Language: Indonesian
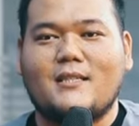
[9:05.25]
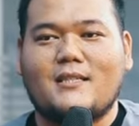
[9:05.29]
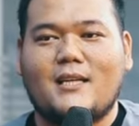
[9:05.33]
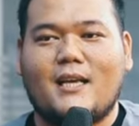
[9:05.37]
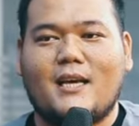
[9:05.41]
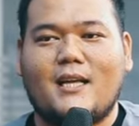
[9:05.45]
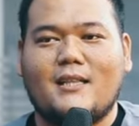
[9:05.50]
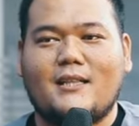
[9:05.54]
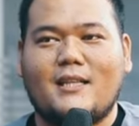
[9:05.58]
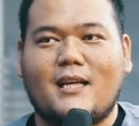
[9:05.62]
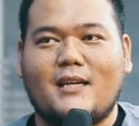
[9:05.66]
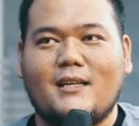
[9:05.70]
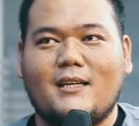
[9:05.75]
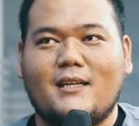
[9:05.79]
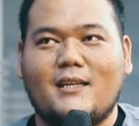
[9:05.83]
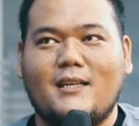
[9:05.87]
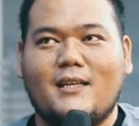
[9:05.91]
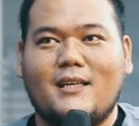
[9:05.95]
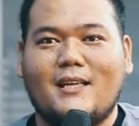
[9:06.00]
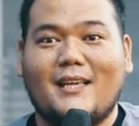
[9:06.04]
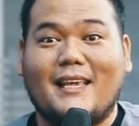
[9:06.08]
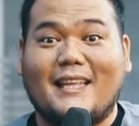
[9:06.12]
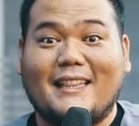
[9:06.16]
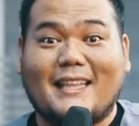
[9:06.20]
kesehatan
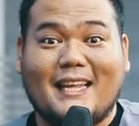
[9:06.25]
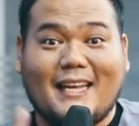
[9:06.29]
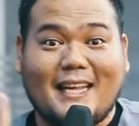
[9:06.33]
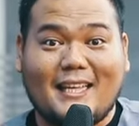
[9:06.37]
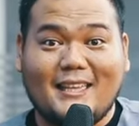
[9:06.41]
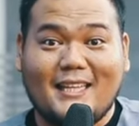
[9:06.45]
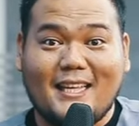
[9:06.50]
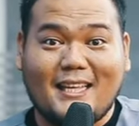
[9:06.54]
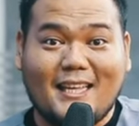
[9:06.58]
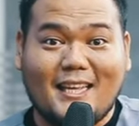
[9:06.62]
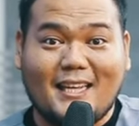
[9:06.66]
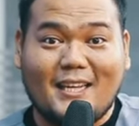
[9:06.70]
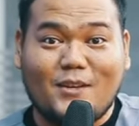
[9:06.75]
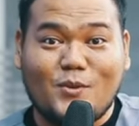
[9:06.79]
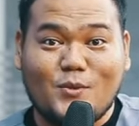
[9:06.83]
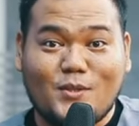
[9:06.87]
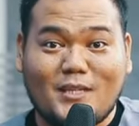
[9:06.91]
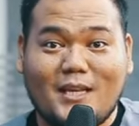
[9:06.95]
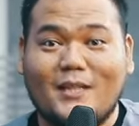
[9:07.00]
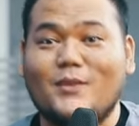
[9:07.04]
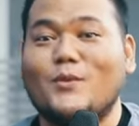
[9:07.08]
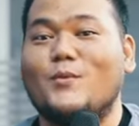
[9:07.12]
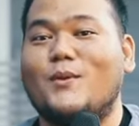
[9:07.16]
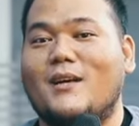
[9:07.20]
kita nantinya di
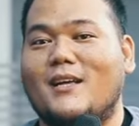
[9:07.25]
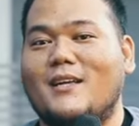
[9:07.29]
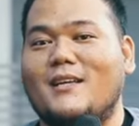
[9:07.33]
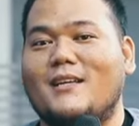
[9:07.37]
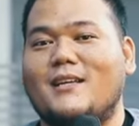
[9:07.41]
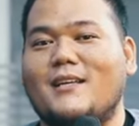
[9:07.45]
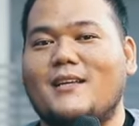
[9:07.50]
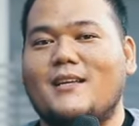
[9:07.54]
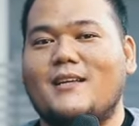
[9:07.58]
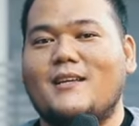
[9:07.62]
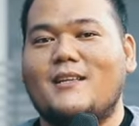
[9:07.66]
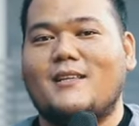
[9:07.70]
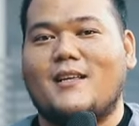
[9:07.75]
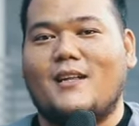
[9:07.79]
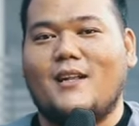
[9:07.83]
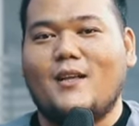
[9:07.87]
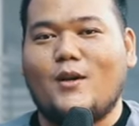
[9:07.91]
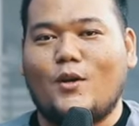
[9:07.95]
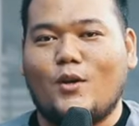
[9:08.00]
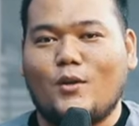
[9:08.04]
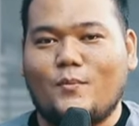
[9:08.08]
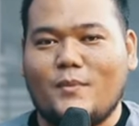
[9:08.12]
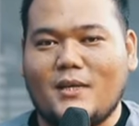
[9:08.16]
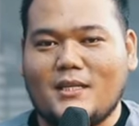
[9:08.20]
usia tua. Jadi
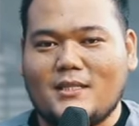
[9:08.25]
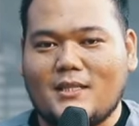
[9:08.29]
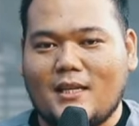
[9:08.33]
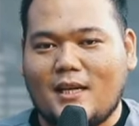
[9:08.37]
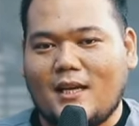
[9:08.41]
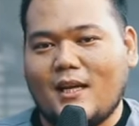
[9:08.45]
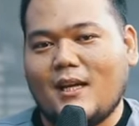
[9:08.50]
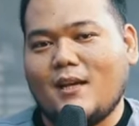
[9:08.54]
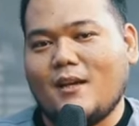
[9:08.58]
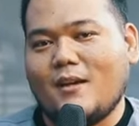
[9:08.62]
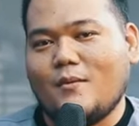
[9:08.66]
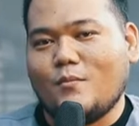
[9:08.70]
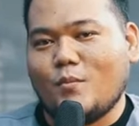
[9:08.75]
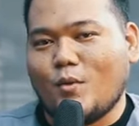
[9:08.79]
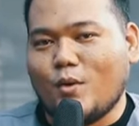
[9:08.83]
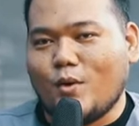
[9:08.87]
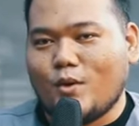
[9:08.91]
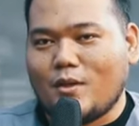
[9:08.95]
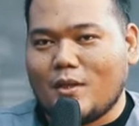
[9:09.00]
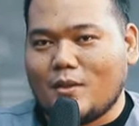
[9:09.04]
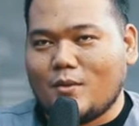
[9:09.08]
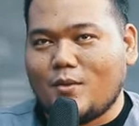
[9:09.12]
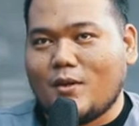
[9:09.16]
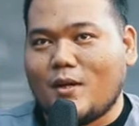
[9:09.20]
kalau bisa
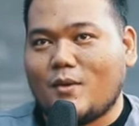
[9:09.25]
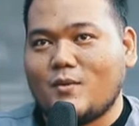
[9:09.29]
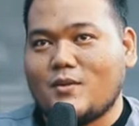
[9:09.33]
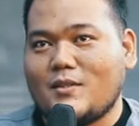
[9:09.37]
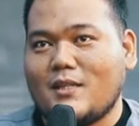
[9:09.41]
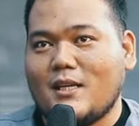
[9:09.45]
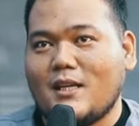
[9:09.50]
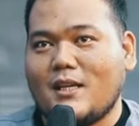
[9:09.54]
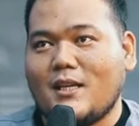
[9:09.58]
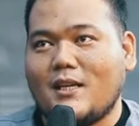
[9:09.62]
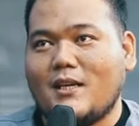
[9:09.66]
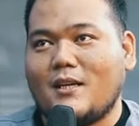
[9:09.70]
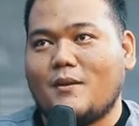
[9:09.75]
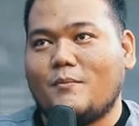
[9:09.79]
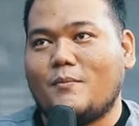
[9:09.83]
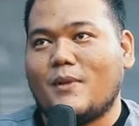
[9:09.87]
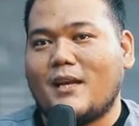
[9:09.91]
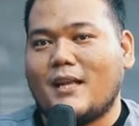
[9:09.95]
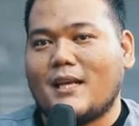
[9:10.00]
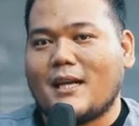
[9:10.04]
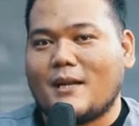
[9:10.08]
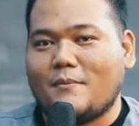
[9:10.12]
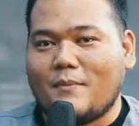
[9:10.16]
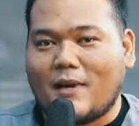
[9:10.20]
mulut itu harus
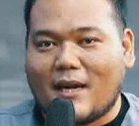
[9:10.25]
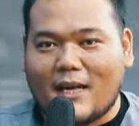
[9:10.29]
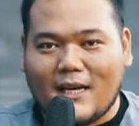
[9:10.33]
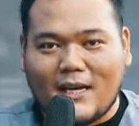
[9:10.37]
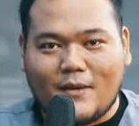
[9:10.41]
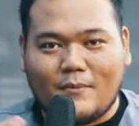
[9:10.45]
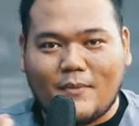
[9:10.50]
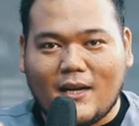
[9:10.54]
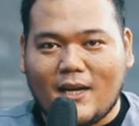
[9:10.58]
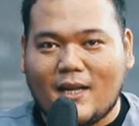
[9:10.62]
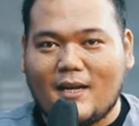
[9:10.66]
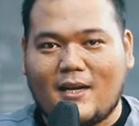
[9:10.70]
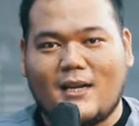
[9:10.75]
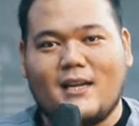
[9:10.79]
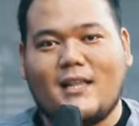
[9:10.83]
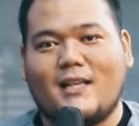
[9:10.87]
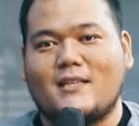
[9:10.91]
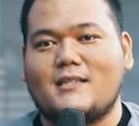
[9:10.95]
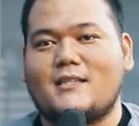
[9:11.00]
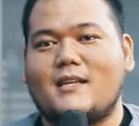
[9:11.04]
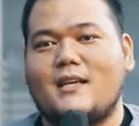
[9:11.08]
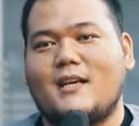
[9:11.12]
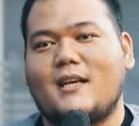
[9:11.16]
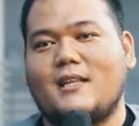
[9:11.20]
diberikan
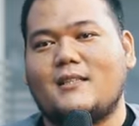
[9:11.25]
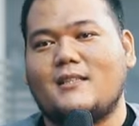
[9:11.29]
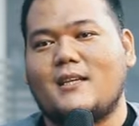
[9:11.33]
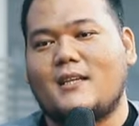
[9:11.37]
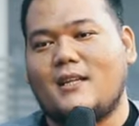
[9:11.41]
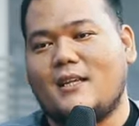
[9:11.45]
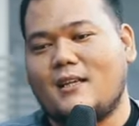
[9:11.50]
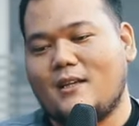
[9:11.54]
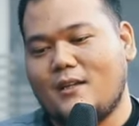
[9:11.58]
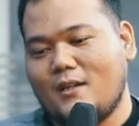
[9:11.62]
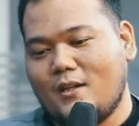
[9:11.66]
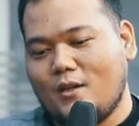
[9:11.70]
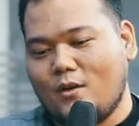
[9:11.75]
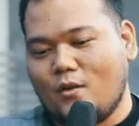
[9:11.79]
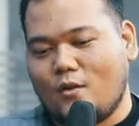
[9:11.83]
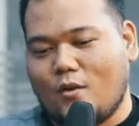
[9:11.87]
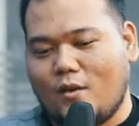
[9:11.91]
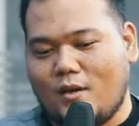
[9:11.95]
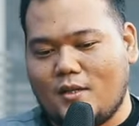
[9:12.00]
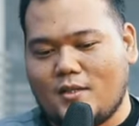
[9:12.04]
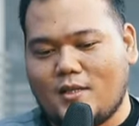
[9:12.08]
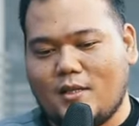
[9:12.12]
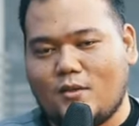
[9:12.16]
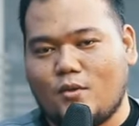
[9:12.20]
makanan-makanan yang sehat. Jadi
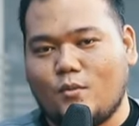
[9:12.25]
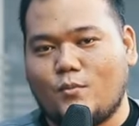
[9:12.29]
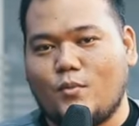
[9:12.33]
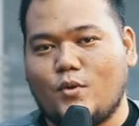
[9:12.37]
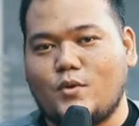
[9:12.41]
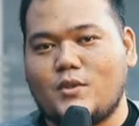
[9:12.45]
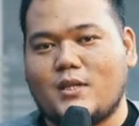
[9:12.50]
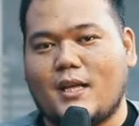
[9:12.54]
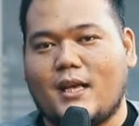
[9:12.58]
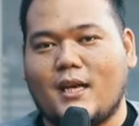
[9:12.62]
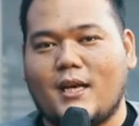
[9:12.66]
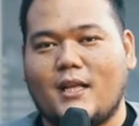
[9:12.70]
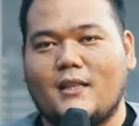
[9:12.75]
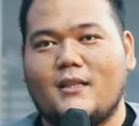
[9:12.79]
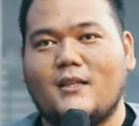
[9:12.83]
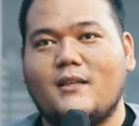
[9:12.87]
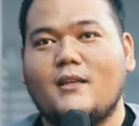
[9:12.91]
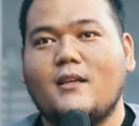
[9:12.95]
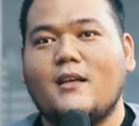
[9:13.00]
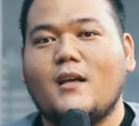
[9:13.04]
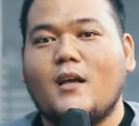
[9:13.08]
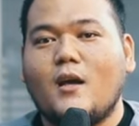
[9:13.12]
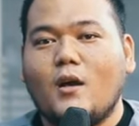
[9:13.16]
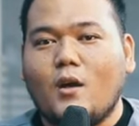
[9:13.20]
kondisi tubuh sehat.
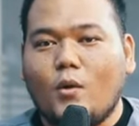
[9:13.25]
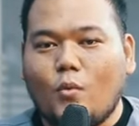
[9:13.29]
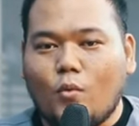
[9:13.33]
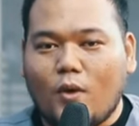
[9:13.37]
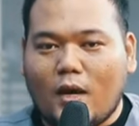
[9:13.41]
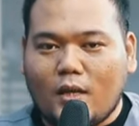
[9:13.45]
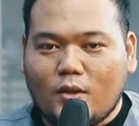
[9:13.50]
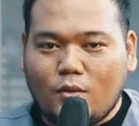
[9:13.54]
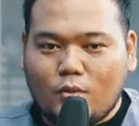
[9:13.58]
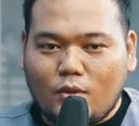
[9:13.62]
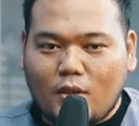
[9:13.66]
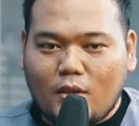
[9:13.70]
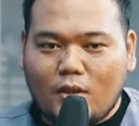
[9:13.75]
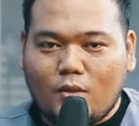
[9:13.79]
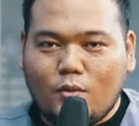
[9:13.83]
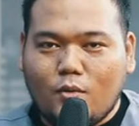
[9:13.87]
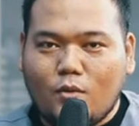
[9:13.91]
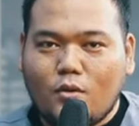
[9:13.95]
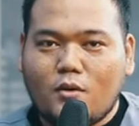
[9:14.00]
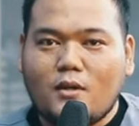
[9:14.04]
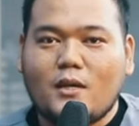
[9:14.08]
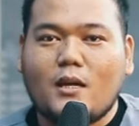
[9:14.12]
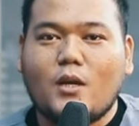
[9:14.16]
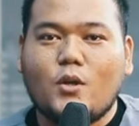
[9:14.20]
Waktu
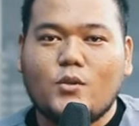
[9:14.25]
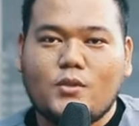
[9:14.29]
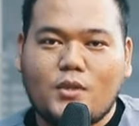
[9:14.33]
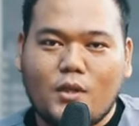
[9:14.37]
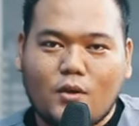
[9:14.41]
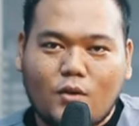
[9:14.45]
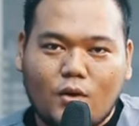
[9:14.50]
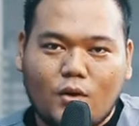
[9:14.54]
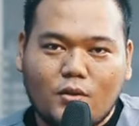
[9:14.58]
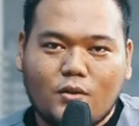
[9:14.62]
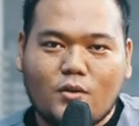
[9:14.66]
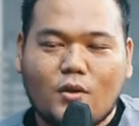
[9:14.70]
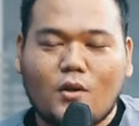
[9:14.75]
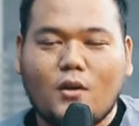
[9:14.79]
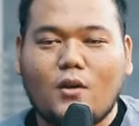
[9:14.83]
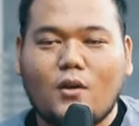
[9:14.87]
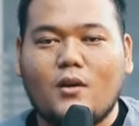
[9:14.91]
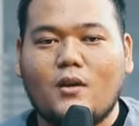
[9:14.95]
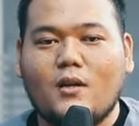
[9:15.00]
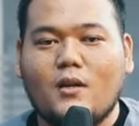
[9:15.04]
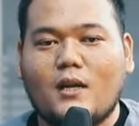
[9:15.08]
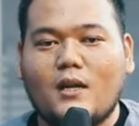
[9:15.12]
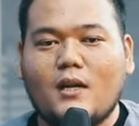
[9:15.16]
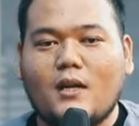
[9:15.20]
tidur harus
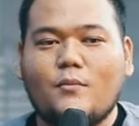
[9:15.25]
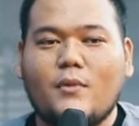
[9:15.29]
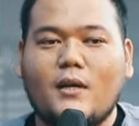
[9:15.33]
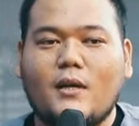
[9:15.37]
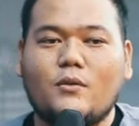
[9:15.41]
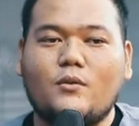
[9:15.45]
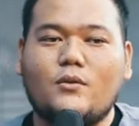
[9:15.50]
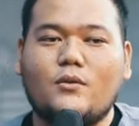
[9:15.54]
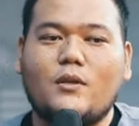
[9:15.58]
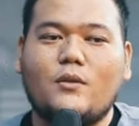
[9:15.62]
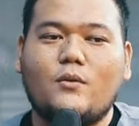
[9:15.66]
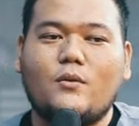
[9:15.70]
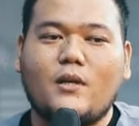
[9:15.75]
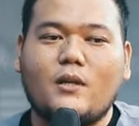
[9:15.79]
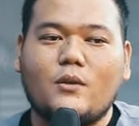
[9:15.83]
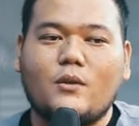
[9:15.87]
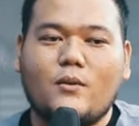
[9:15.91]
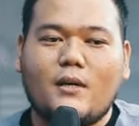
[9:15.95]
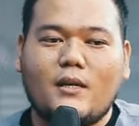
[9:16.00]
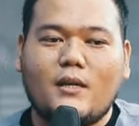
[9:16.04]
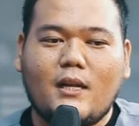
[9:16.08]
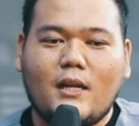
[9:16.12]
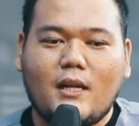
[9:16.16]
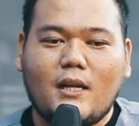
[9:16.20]
dikontrol karena waktu tidur
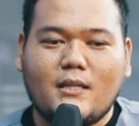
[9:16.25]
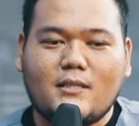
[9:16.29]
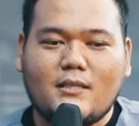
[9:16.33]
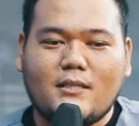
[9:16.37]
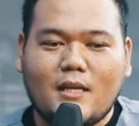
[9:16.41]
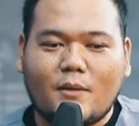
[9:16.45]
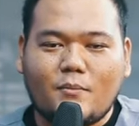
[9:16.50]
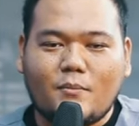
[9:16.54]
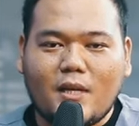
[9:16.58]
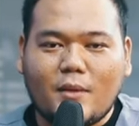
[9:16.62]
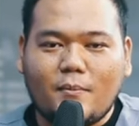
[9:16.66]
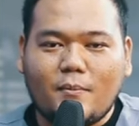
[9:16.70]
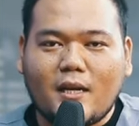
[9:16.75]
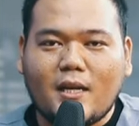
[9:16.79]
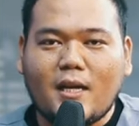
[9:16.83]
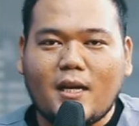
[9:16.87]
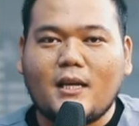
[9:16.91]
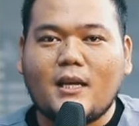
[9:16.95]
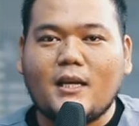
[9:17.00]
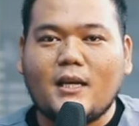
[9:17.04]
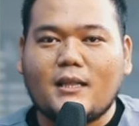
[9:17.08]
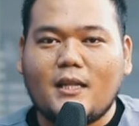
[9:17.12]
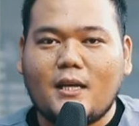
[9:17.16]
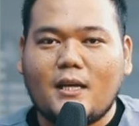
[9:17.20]
itu adalah jam di mana
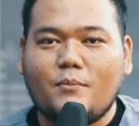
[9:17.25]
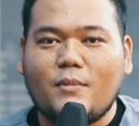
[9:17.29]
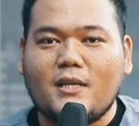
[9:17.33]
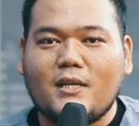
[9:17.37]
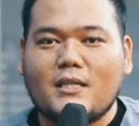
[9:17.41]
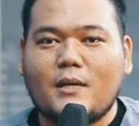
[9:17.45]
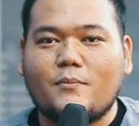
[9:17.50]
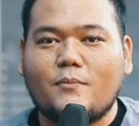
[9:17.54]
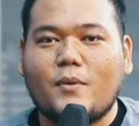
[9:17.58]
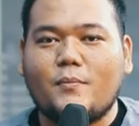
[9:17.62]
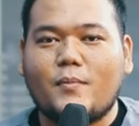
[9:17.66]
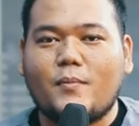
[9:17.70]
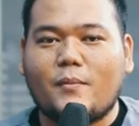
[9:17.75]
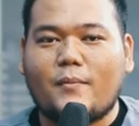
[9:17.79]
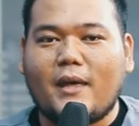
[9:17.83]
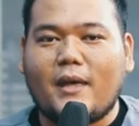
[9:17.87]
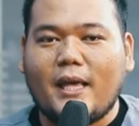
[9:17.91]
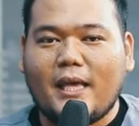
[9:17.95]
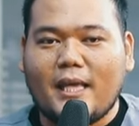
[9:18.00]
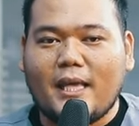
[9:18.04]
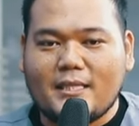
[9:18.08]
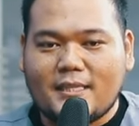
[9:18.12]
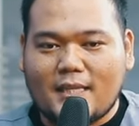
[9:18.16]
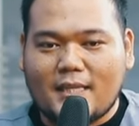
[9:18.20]
kita bisa
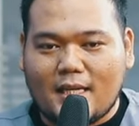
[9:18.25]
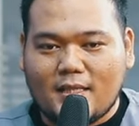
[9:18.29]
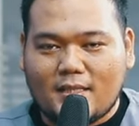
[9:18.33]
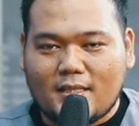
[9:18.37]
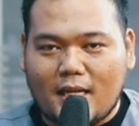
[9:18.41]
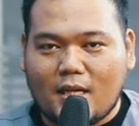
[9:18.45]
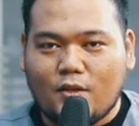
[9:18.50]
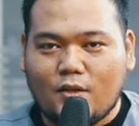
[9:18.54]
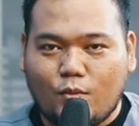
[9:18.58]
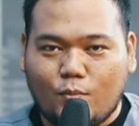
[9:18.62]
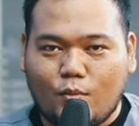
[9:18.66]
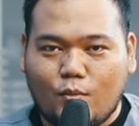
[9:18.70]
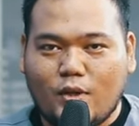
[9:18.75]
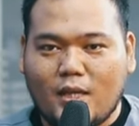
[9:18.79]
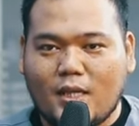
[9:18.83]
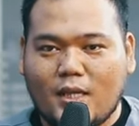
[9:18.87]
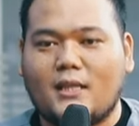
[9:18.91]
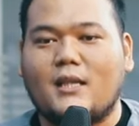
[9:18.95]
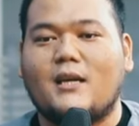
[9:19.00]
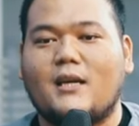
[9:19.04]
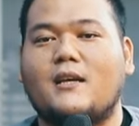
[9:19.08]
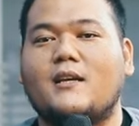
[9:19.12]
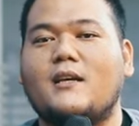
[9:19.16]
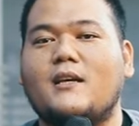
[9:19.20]
memperbaiki sel-sel tubuh
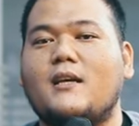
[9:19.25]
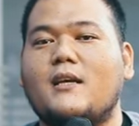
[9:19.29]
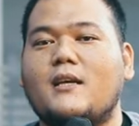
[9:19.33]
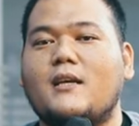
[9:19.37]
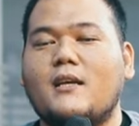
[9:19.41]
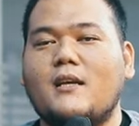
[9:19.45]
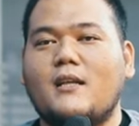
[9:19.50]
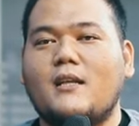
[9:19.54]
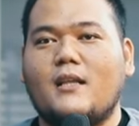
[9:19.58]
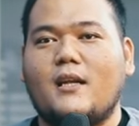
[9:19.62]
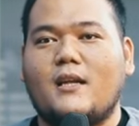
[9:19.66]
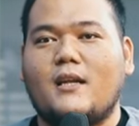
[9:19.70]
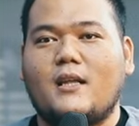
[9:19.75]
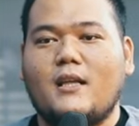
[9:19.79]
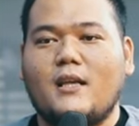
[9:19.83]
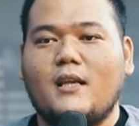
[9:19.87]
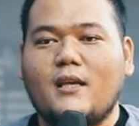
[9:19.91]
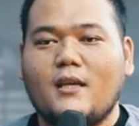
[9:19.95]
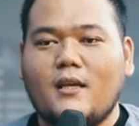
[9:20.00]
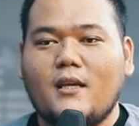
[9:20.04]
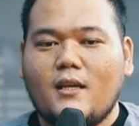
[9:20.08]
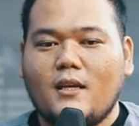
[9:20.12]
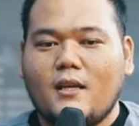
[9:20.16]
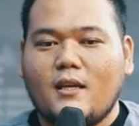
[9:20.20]
kita.
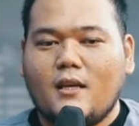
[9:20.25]
Jadi